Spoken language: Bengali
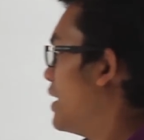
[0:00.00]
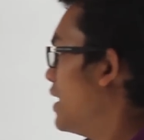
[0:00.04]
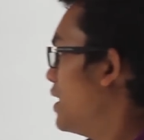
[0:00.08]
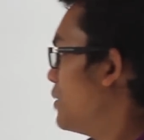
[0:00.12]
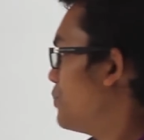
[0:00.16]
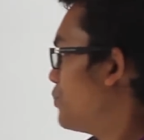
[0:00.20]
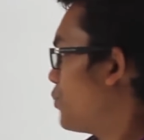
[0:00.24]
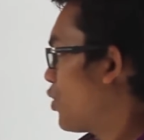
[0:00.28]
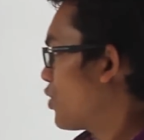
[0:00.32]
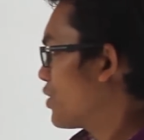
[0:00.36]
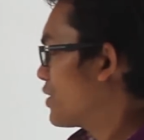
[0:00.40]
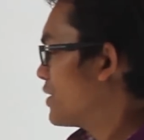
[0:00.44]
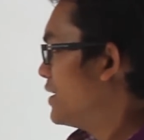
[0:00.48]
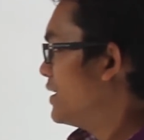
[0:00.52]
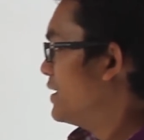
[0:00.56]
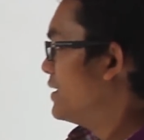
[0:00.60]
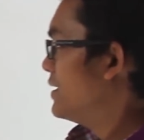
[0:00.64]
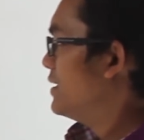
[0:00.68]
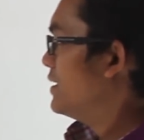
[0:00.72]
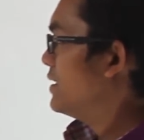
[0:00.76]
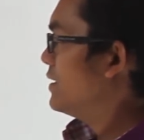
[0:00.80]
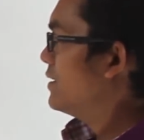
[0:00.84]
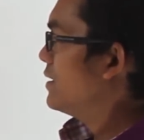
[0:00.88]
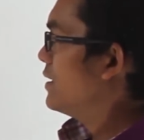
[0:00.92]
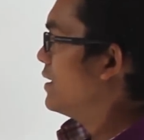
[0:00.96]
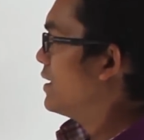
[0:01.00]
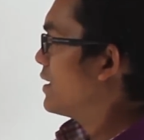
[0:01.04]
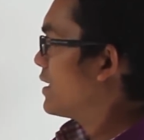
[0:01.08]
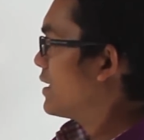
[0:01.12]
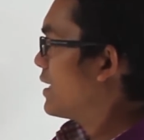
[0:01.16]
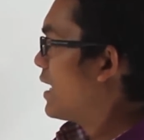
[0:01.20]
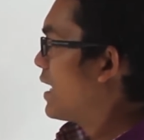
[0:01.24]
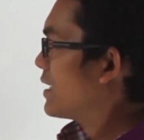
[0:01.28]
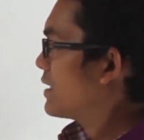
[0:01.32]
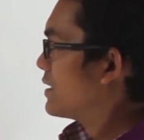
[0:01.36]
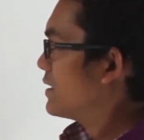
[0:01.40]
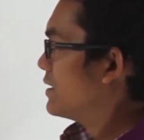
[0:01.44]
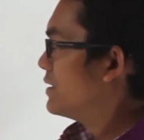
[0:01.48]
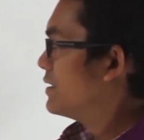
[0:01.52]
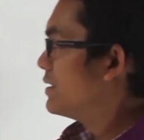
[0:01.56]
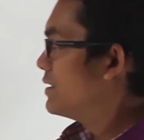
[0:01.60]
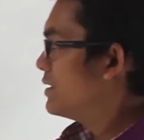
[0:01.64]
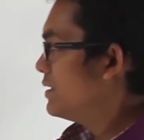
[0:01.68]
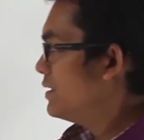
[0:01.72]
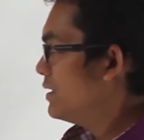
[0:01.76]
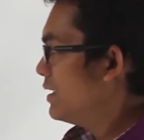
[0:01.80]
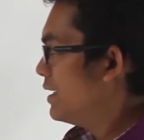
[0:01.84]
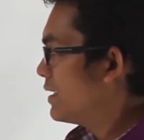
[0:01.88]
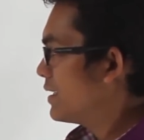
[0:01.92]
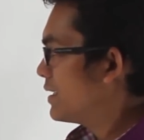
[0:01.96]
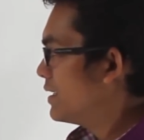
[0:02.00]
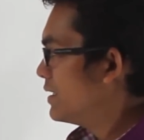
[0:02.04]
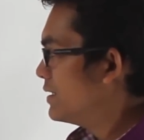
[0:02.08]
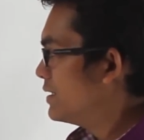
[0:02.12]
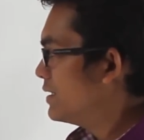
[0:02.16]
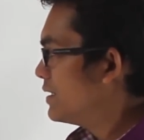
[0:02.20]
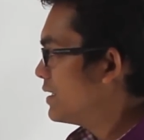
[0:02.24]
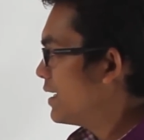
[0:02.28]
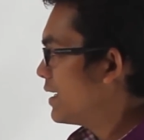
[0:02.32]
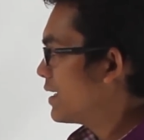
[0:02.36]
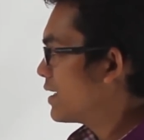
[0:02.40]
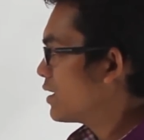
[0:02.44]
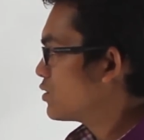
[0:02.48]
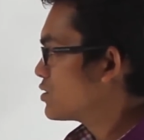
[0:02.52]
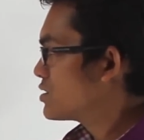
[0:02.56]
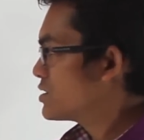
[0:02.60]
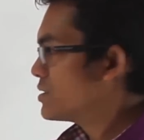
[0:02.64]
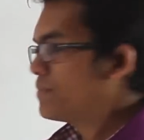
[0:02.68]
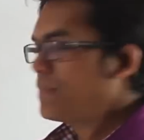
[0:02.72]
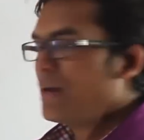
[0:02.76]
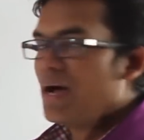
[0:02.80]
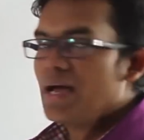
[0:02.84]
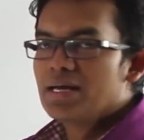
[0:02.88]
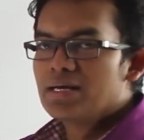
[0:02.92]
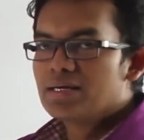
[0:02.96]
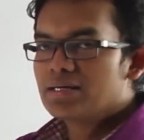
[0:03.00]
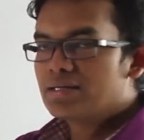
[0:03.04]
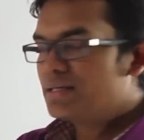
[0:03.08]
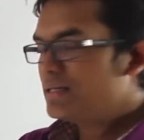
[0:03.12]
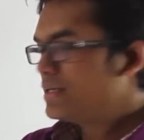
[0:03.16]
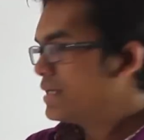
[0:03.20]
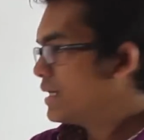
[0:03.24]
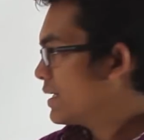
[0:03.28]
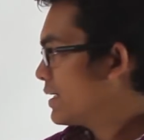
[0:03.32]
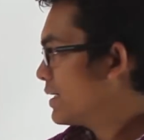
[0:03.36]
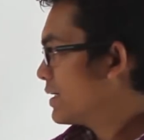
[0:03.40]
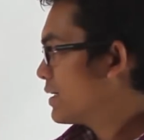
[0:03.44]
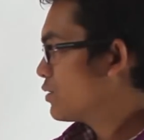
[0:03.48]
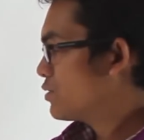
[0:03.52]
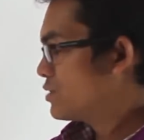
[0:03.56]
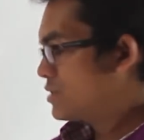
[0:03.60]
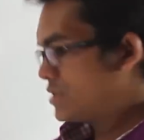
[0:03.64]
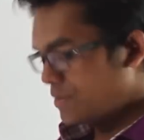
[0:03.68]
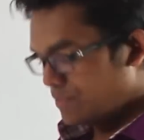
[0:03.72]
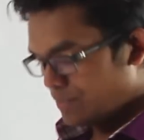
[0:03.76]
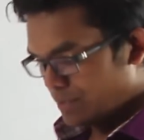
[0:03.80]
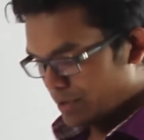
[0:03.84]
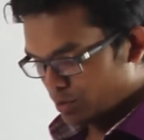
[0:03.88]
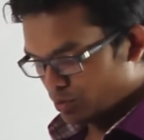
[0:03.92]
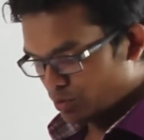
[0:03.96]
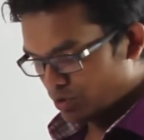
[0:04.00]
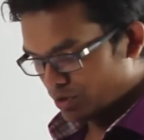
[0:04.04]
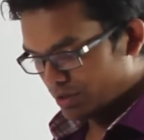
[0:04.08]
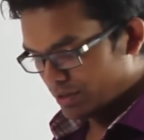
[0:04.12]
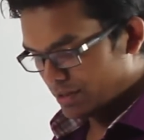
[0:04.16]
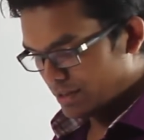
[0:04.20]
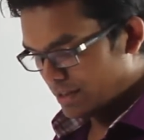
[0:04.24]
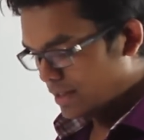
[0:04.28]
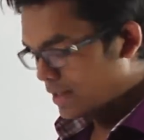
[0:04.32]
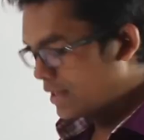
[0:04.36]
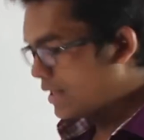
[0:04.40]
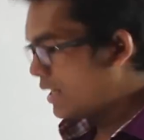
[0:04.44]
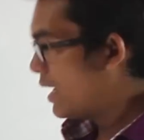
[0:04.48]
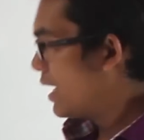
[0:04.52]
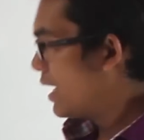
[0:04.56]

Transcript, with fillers: এরপর কিডনির এটা ডান কিডনি কিডনির এটা হচ্ছে বাইরের দিক আর এটা হচ্ছে ভেতরের দিক